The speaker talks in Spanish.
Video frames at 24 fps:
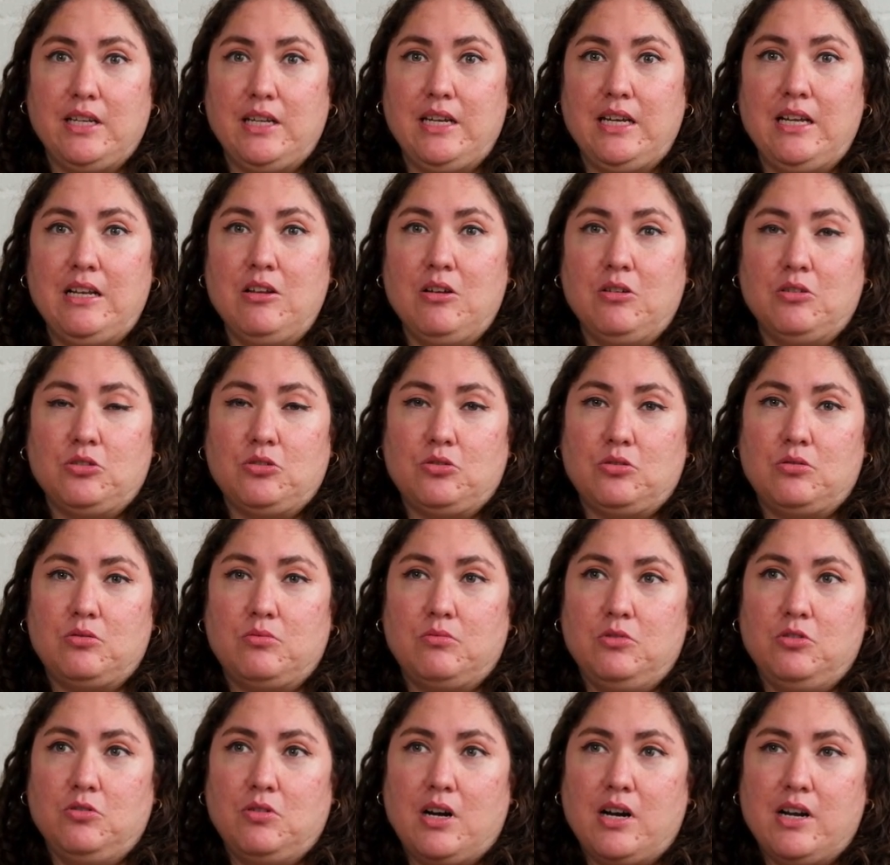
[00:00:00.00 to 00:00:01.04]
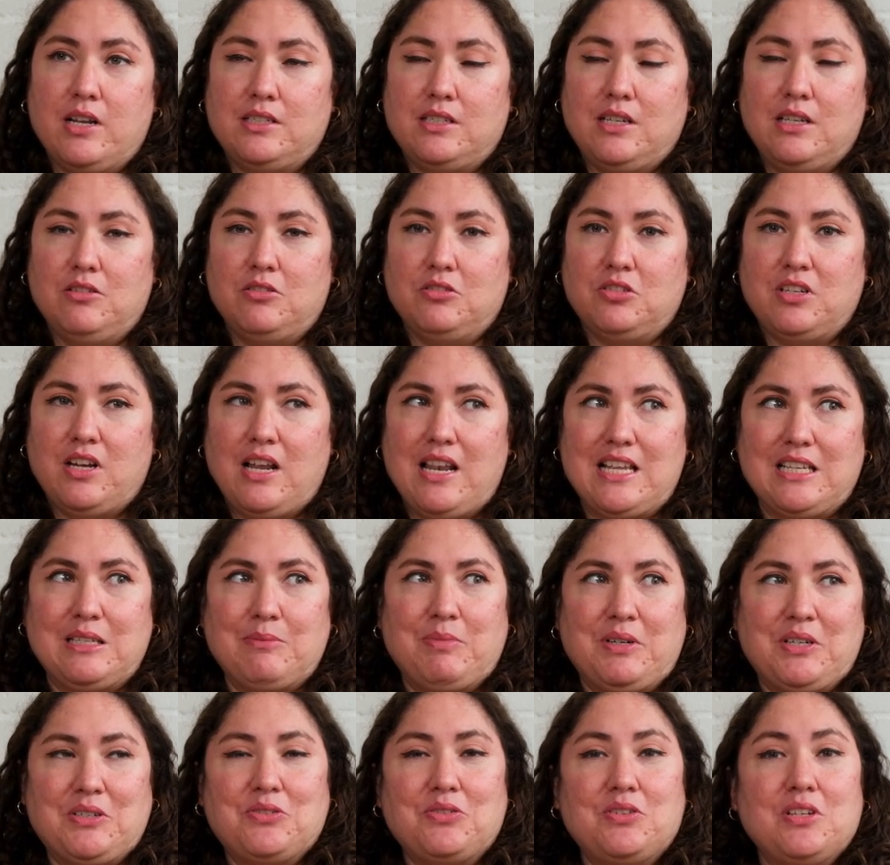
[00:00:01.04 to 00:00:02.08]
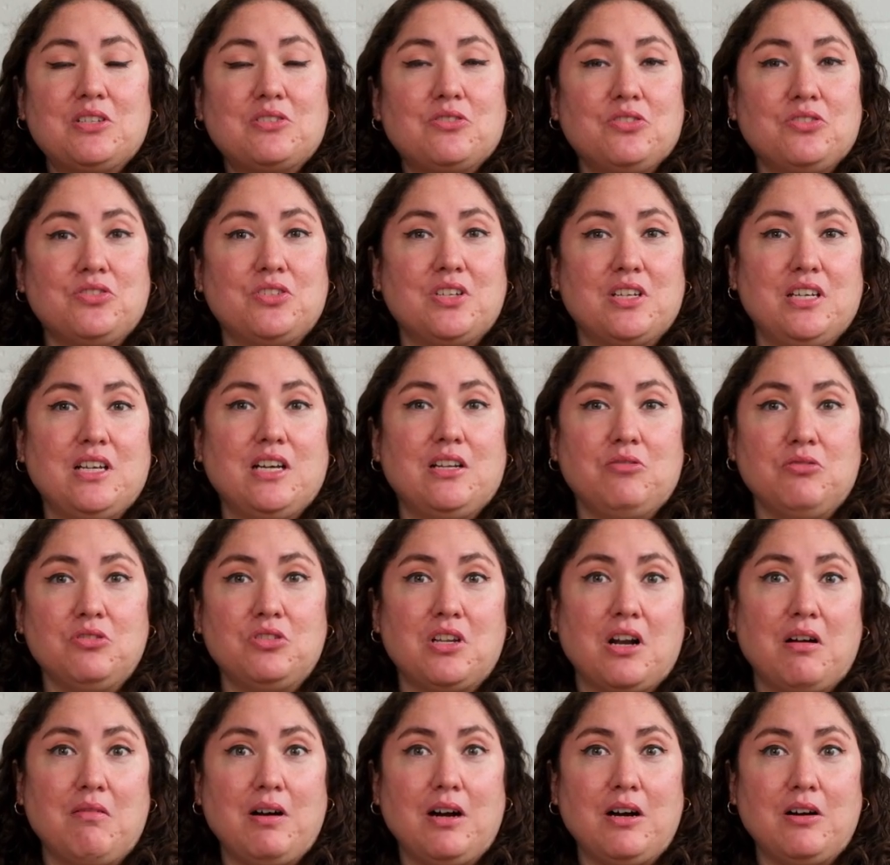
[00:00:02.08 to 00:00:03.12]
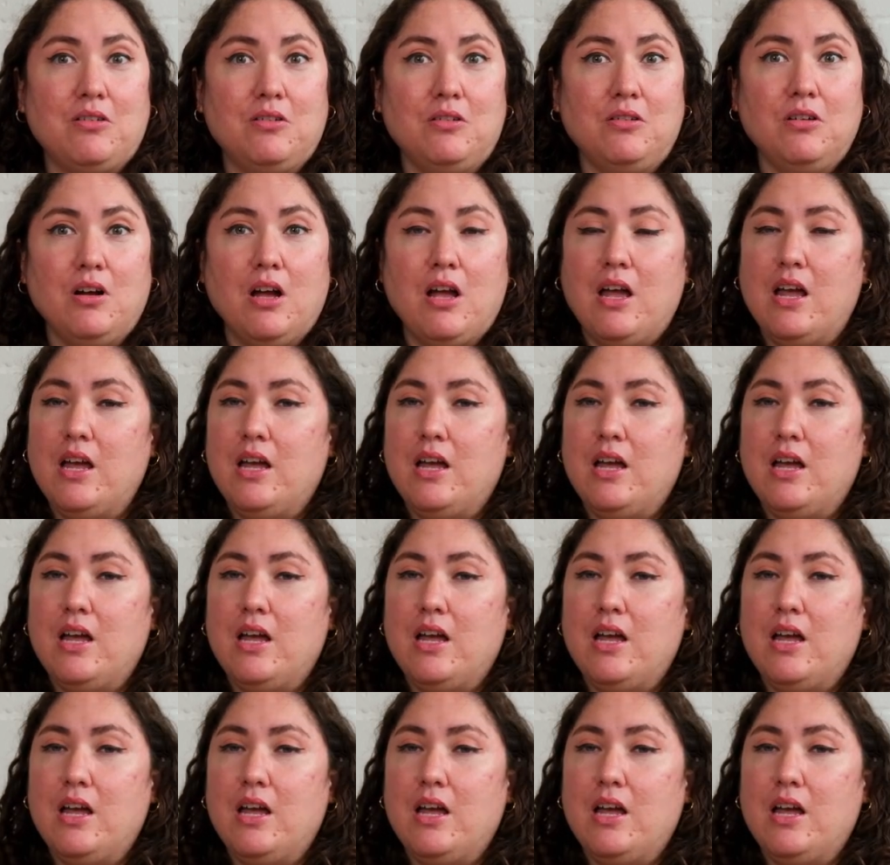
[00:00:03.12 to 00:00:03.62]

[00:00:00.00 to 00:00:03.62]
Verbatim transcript: y los lugares en los que las personas conseguían un trabajo,